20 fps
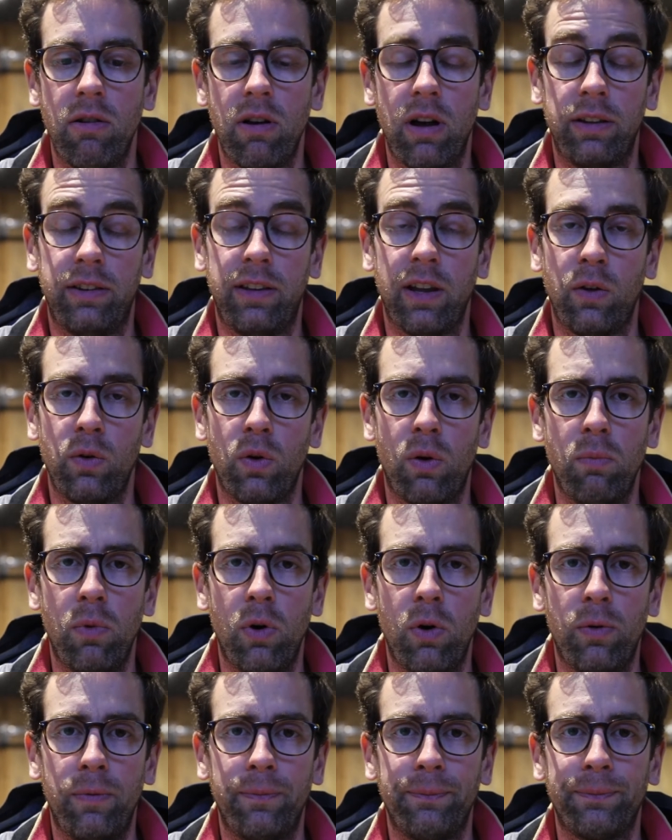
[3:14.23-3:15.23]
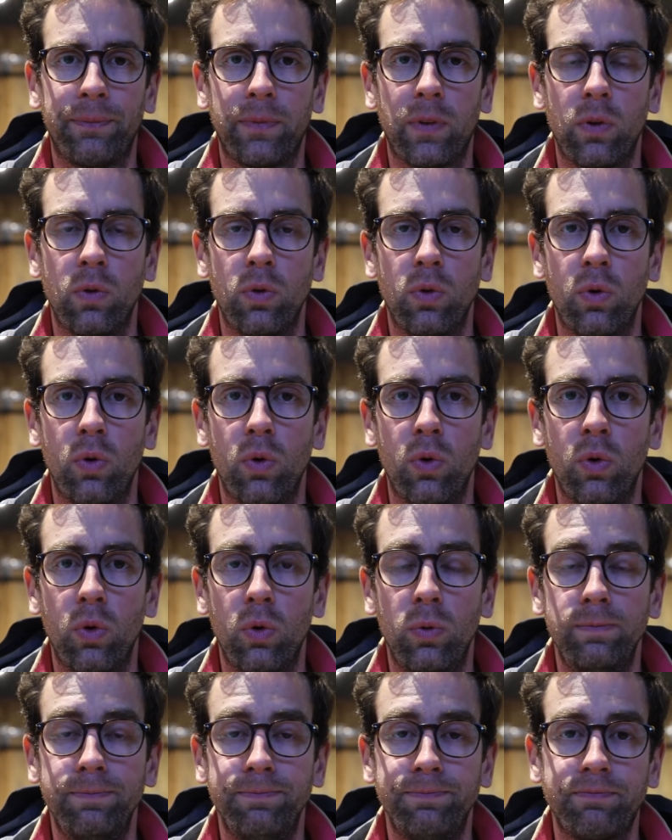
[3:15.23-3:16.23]
intérieurement,
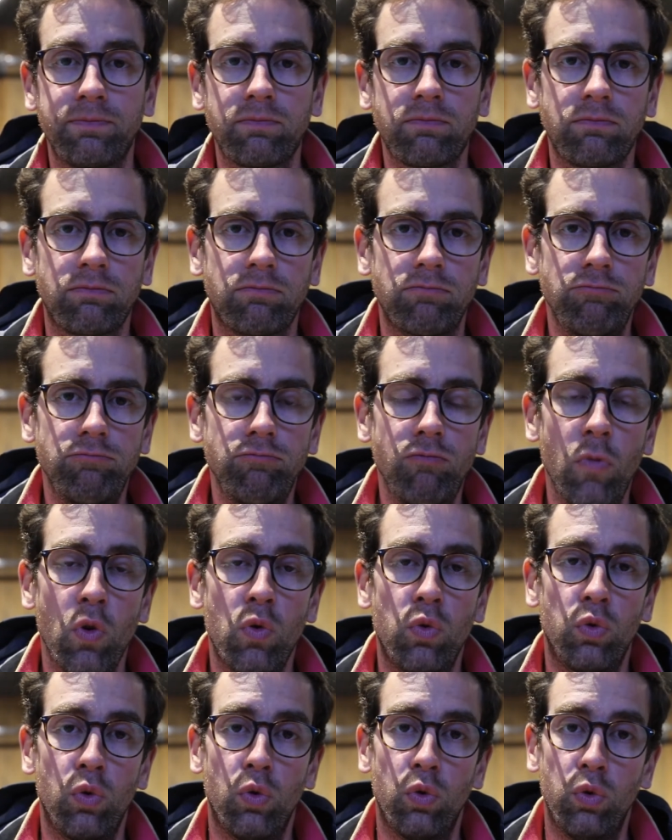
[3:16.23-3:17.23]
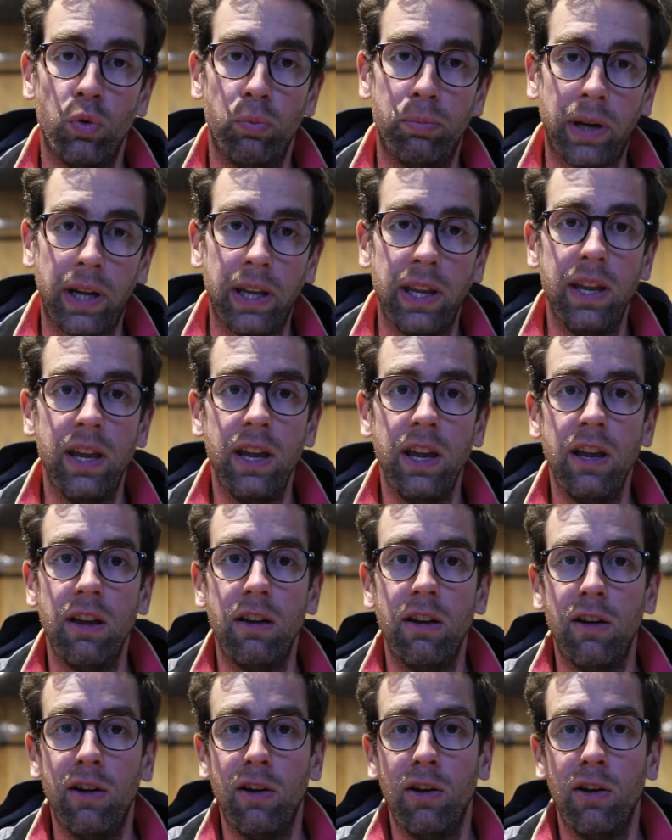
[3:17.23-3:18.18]
de, prier,